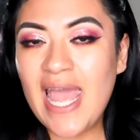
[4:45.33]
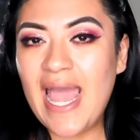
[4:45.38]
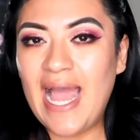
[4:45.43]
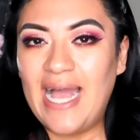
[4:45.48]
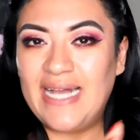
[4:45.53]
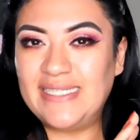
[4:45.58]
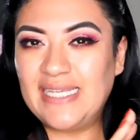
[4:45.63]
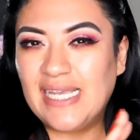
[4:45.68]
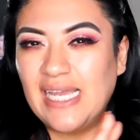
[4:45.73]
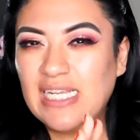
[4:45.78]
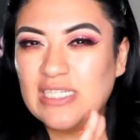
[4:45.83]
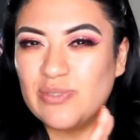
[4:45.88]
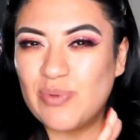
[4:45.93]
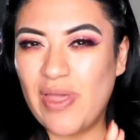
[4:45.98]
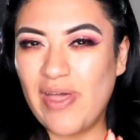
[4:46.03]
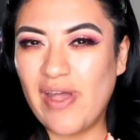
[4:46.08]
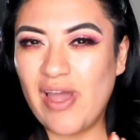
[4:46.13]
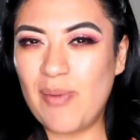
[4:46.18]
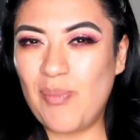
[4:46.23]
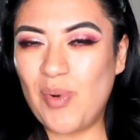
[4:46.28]
Así que les voy a
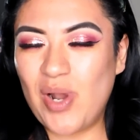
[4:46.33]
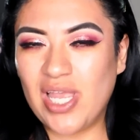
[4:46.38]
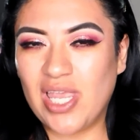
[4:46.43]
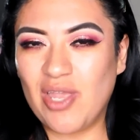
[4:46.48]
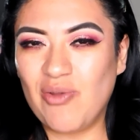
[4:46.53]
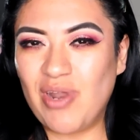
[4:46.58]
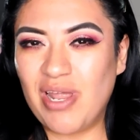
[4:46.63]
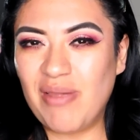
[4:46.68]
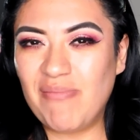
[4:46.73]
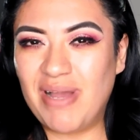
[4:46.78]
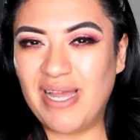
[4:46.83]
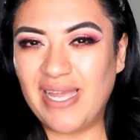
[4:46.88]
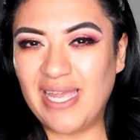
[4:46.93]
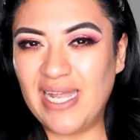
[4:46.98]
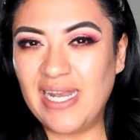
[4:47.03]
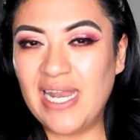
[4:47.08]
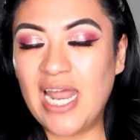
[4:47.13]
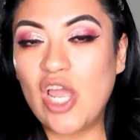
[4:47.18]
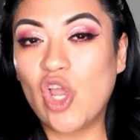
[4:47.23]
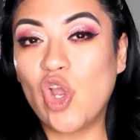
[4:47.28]
dejar por aquí una
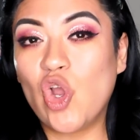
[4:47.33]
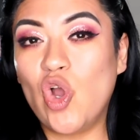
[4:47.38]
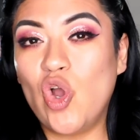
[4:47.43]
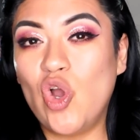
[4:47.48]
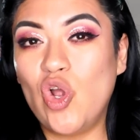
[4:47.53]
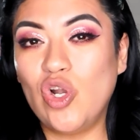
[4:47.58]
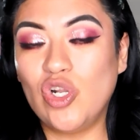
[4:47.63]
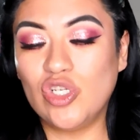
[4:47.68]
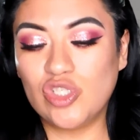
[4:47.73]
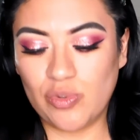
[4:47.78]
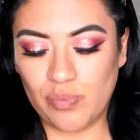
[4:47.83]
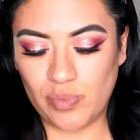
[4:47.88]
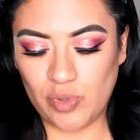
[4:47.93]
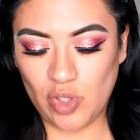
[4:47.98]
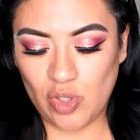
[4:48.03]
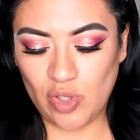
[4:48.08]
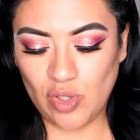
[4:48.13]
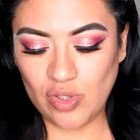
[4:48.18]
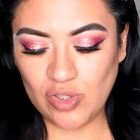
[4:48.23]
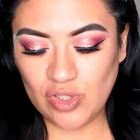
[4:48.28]
imagen con los
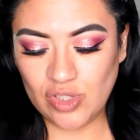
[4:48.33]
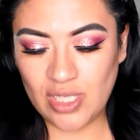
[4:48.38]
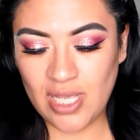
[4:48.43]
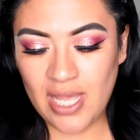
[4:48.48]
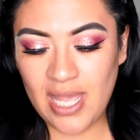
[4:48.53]
subtonos